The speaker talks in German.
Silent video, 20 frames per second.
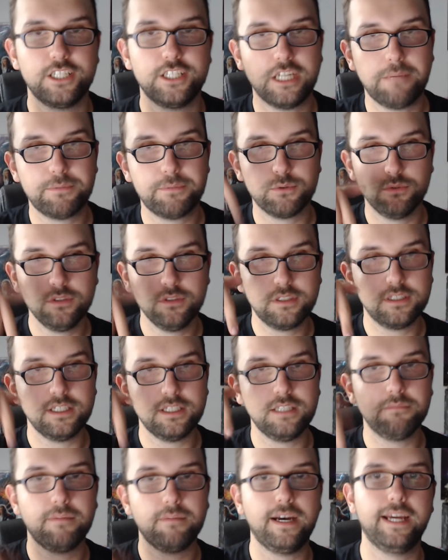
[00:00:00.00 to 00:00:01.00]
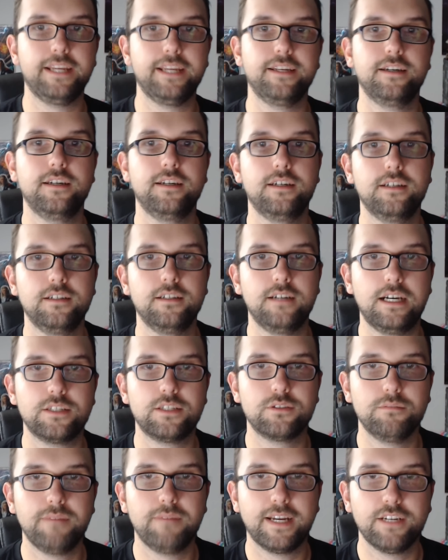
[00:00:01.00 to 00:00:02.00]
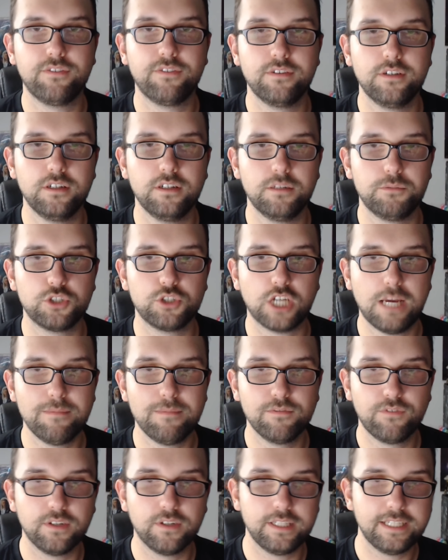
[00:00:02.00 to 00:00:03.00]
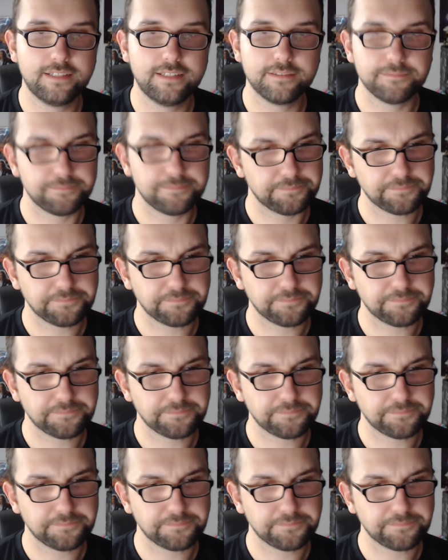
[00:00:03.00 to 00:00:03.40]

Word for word: ich habe es unten in meine, also in meine äh, Beschreibung verlinkt.